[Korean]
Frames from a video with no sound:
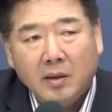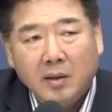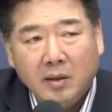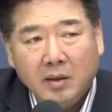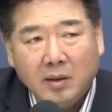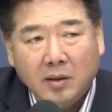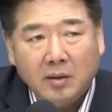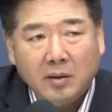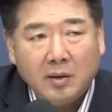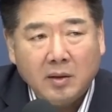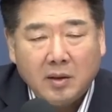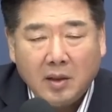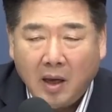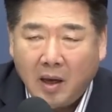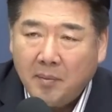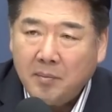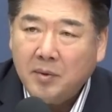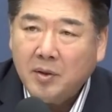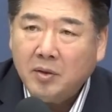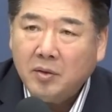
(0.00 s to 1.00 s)
이런
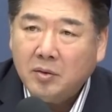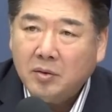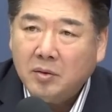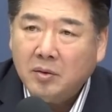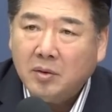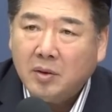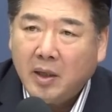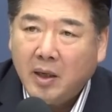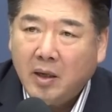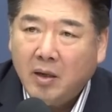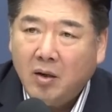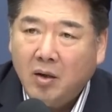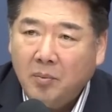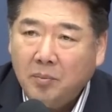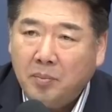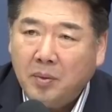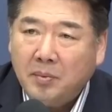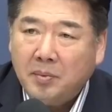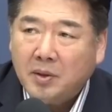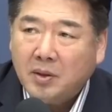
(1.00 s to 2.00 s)
대한민국의
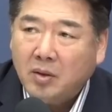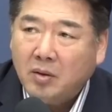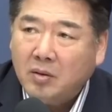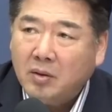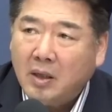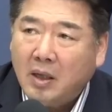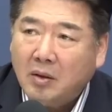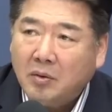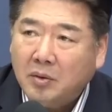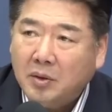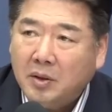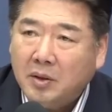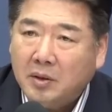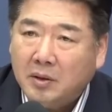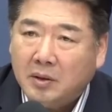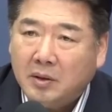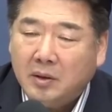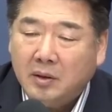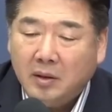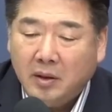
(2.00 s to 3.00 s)
헌법이 선언하고
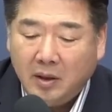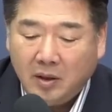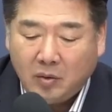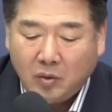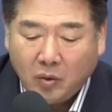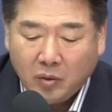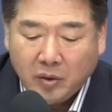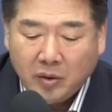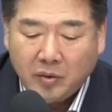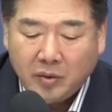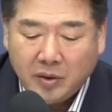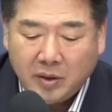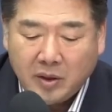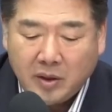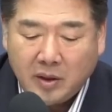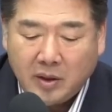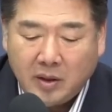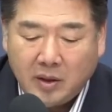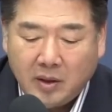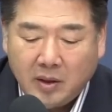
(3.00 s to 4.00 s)
있는 이
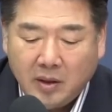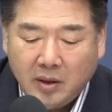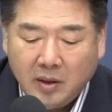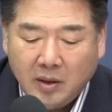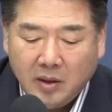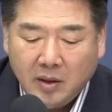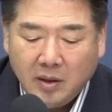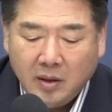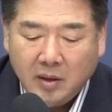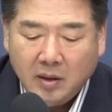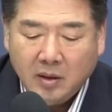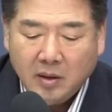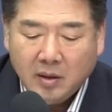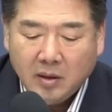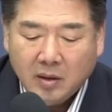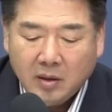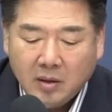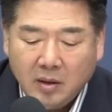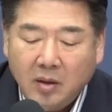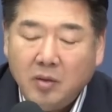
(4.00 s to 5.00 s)
통일원칙을
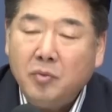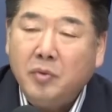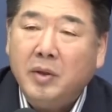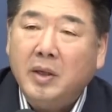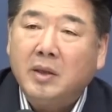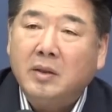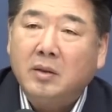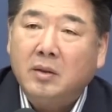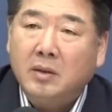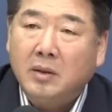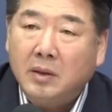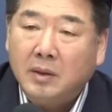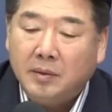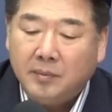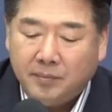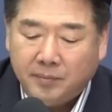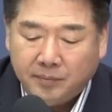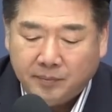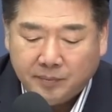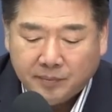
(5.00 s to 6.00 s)

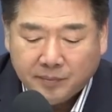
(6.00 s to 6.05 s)
위해서는